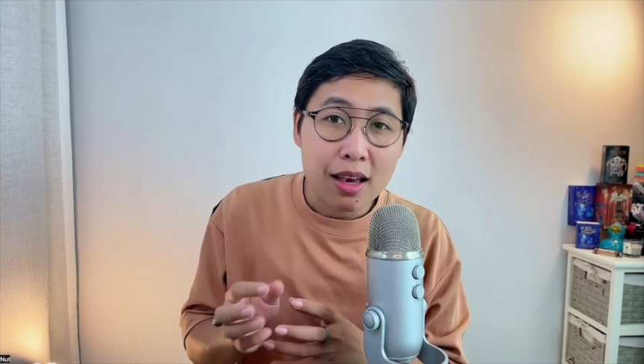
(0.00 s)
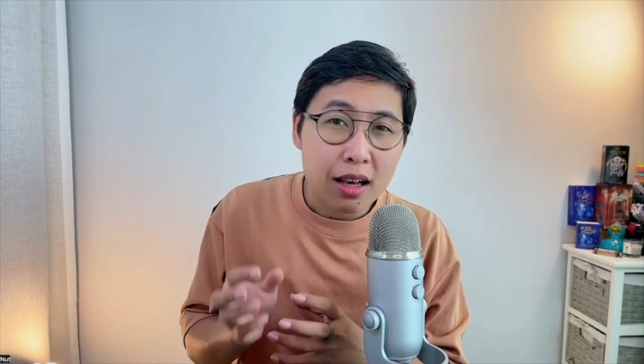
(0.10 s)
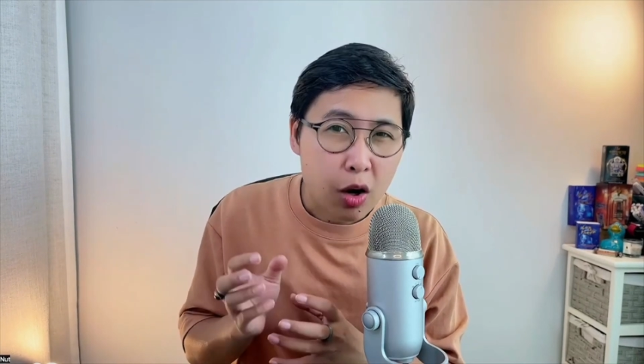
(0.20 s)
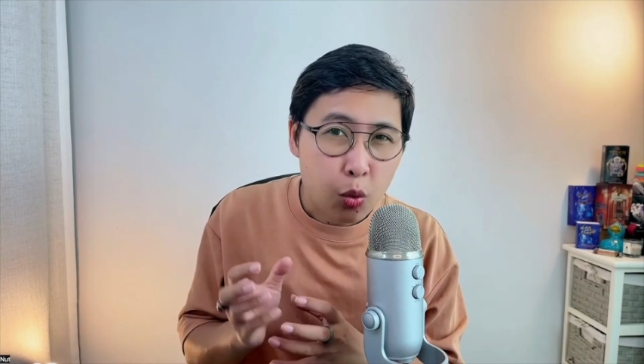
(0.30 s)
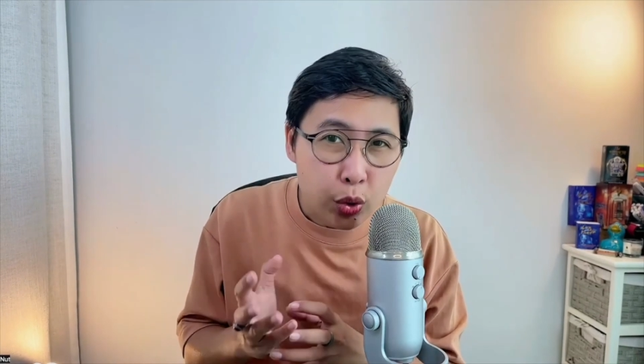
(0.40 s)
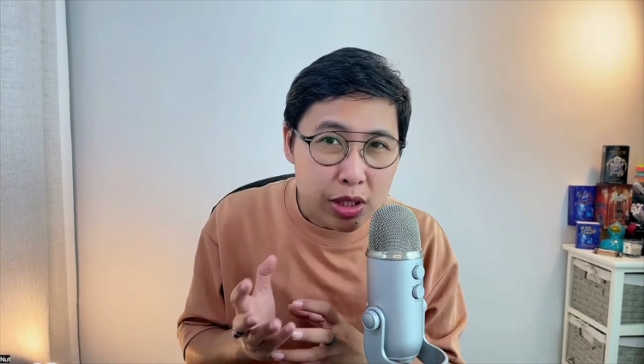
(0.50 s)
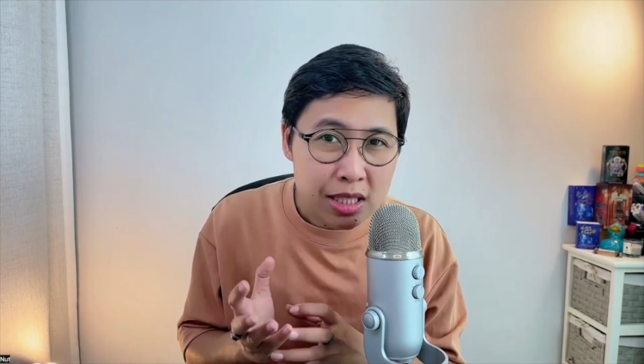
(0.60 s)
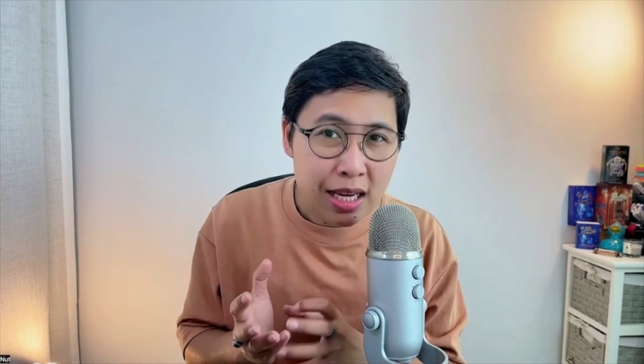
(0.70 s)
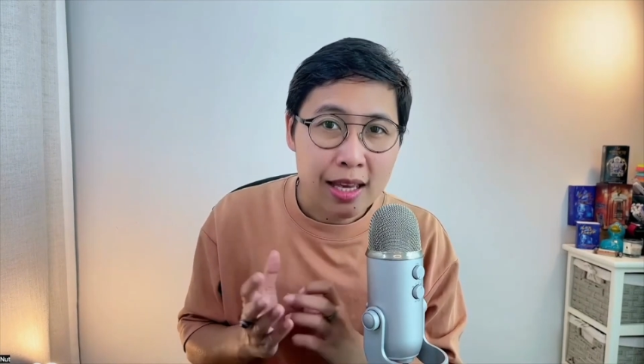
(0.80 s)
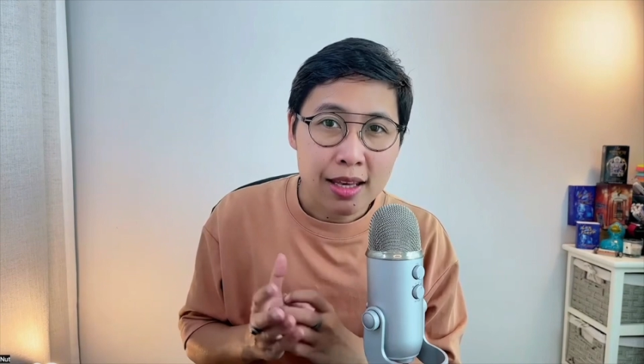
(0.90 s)
กังวลใจ
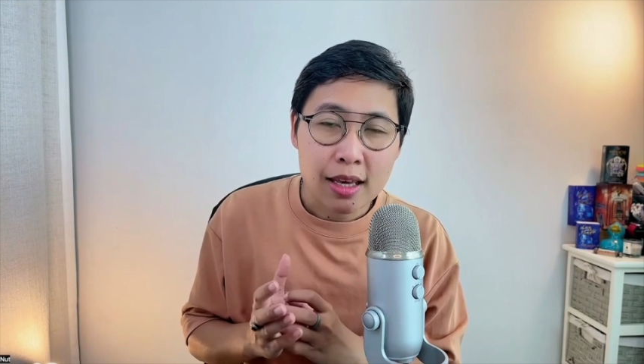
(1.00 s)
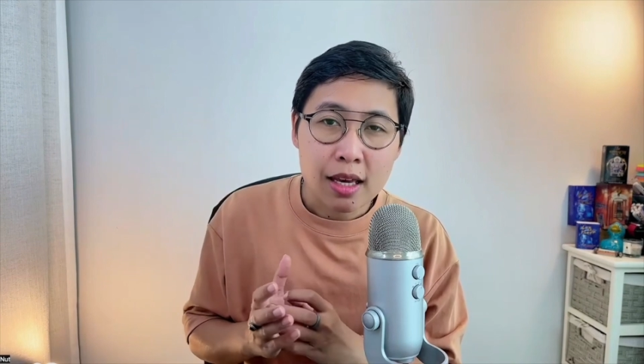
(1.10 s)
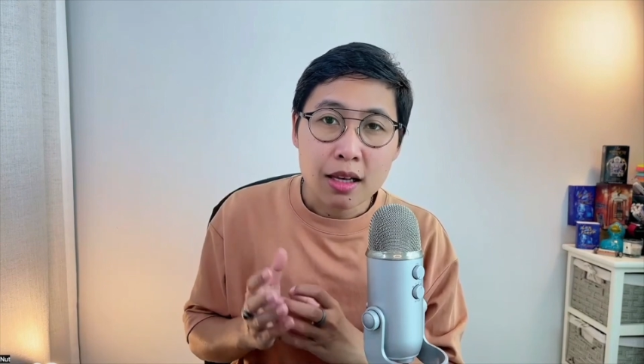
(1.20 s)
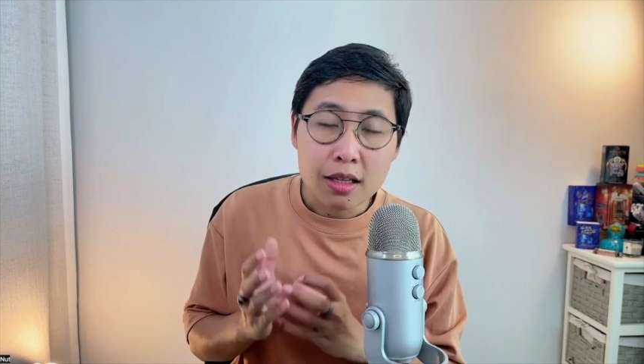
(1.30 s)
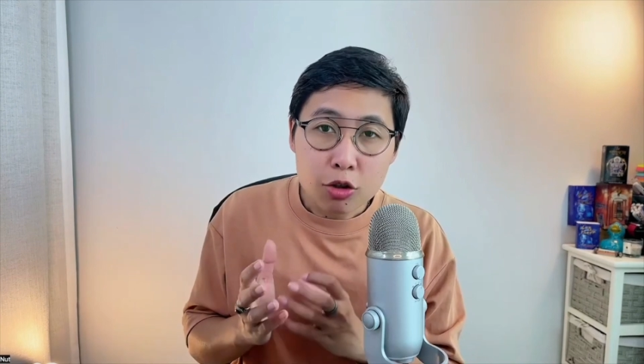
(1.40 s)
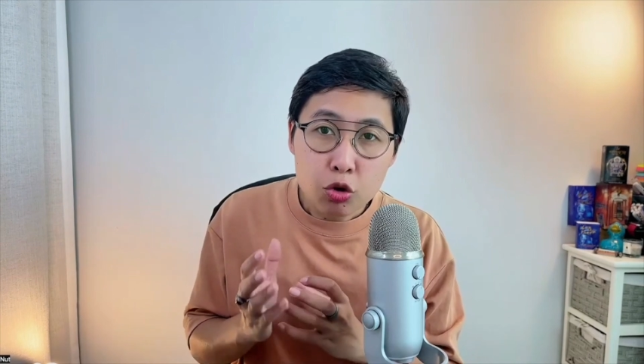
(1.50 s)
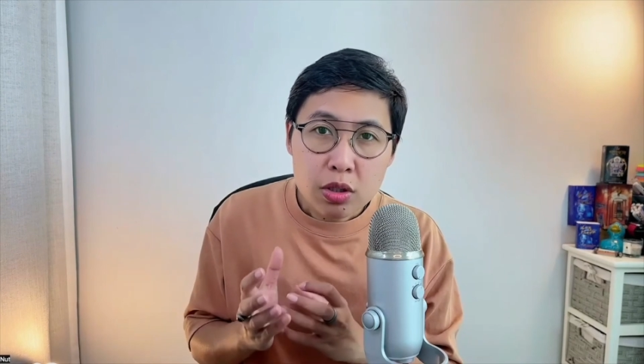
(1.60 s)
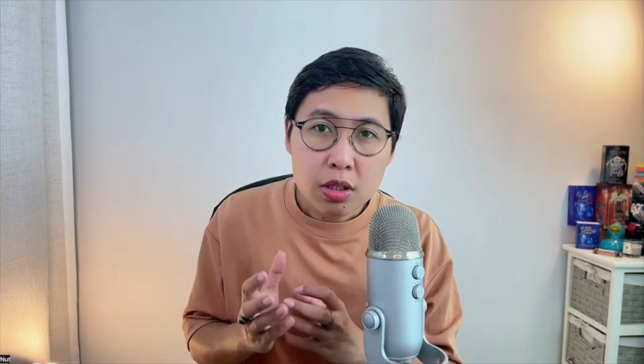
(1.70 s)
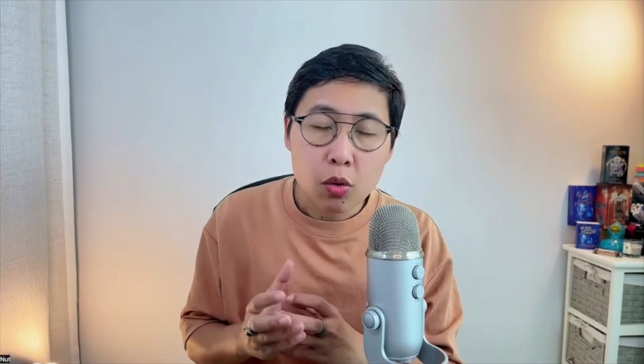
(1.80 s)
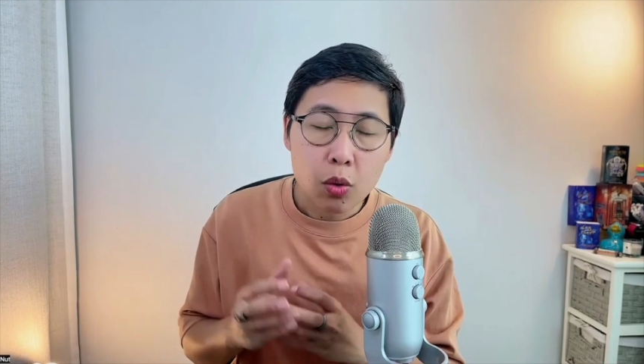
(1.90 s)
หรือรู้สึ
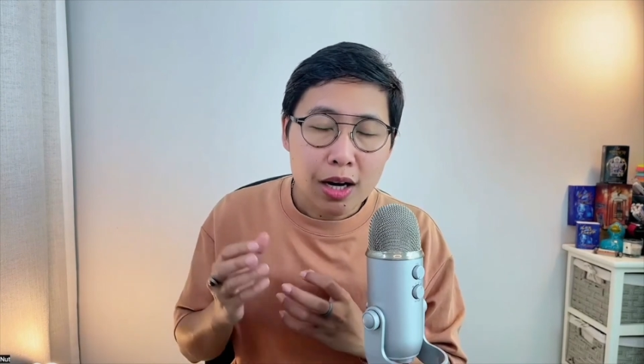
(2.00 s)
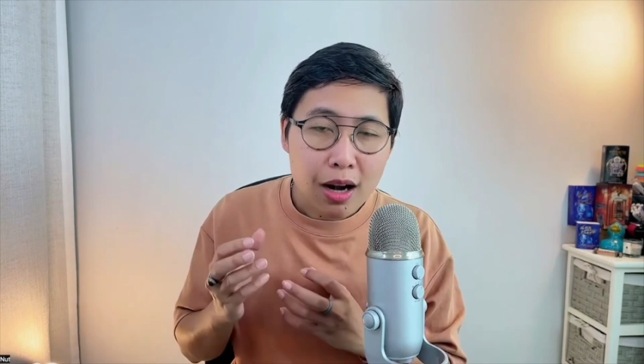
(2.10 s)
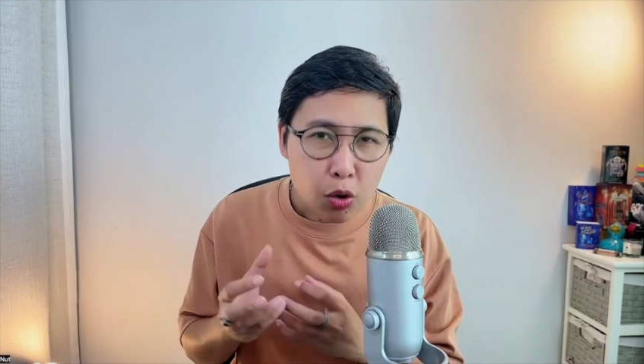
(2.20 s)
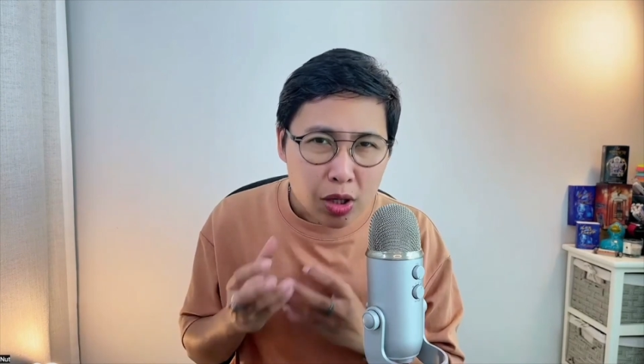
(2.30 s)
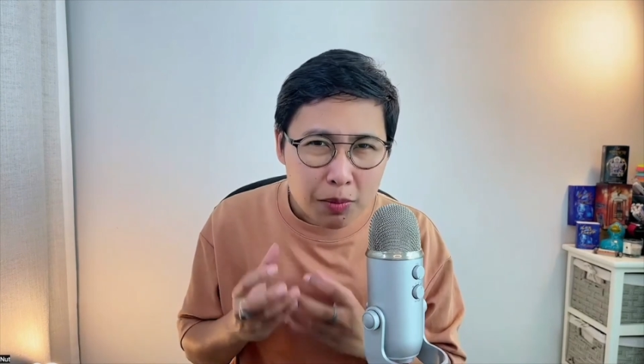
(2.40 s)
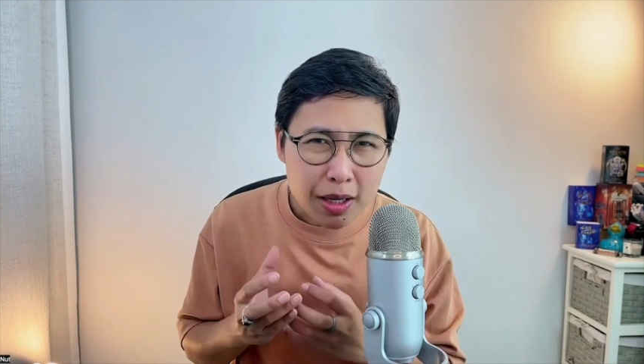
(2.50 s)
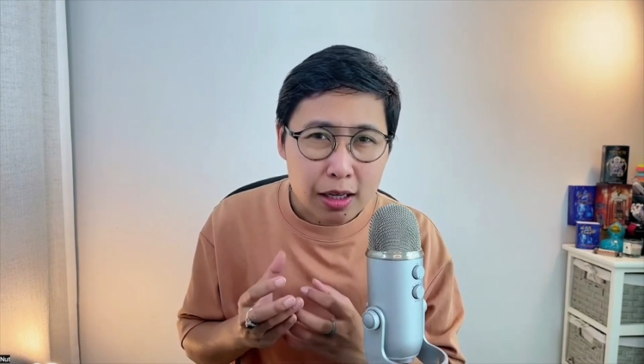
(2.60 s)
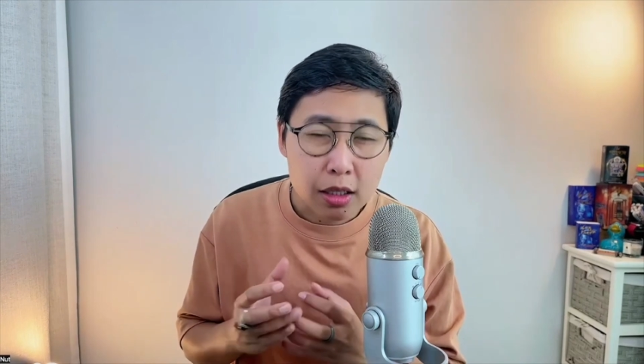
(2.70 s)
กว่าเรากำลัง